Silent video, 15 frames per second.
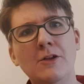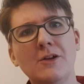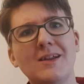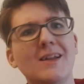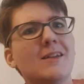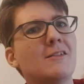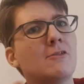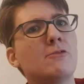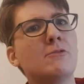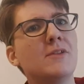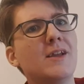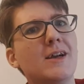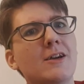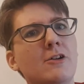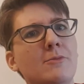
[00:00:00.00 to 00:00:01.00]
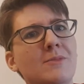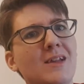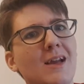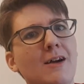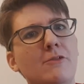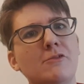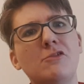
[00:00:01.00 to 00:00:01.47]
Qu'est-ce qu'on a comme
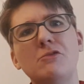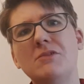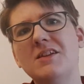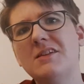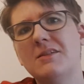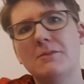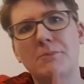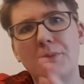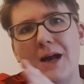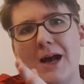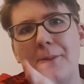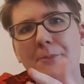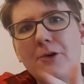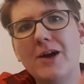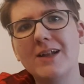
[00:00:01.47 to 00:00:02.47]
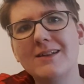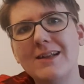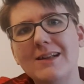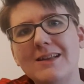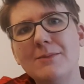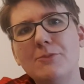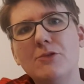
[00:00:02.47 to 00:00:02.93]
cas en Suisse par rapport à
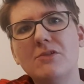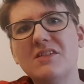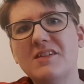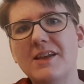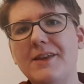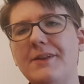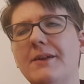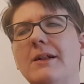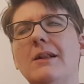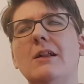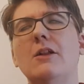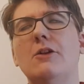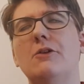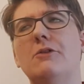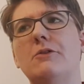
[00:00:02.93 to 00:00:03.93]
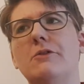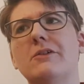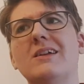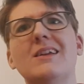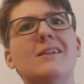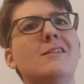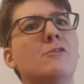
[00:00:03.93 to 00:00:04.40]
tel type de cède
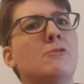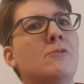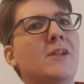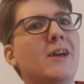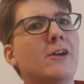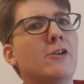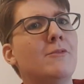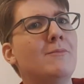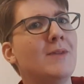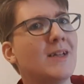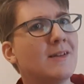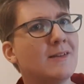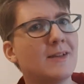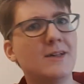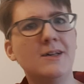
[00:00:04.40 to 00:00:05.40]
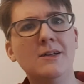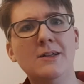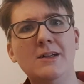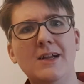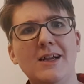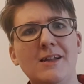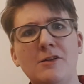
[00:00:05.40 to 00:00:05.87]
Qu'est-ce qu'on a comme médecin
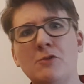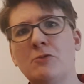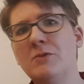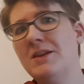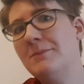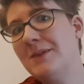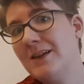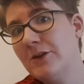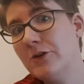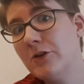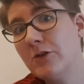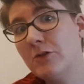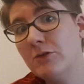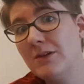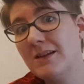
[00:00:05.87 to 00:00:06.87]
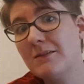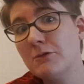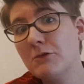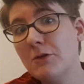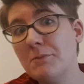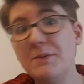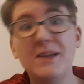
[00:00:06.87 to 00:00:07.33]
Est-ce qu'on est meilleur que les
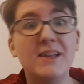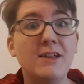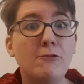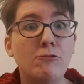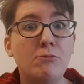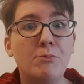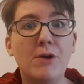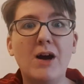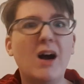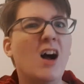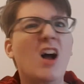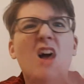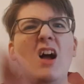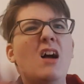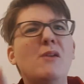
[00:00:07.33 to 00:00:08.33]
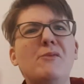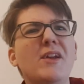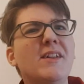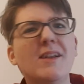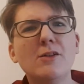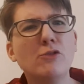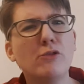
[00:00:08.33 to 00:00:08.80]
autres pays ou pas
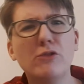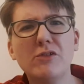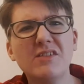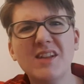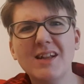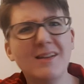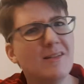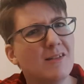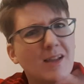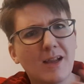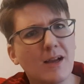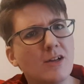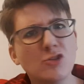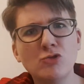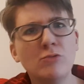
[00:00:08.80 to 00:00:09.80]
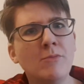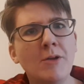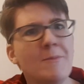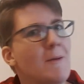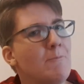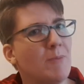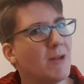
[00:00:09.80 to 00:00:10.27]
Faites un truc de statistique. Hein. Je vous
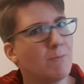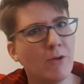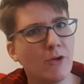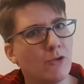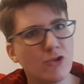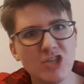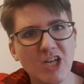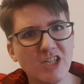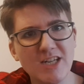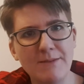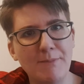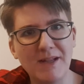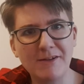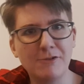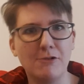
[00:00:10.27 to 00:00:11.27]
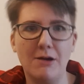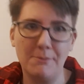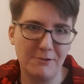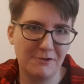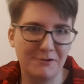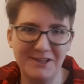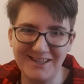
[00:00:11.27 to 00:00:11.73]
demande même pas de prendre en charge des patients, hein,
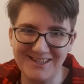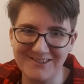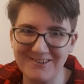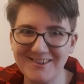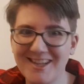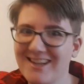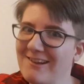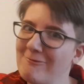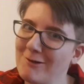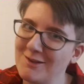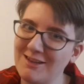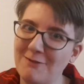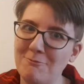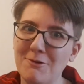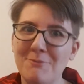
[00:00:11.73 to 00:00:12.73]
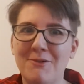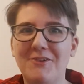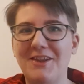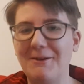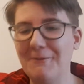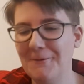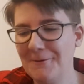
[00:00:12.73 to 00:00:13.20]
parce que je sais que des fois, c'est un peu demandé.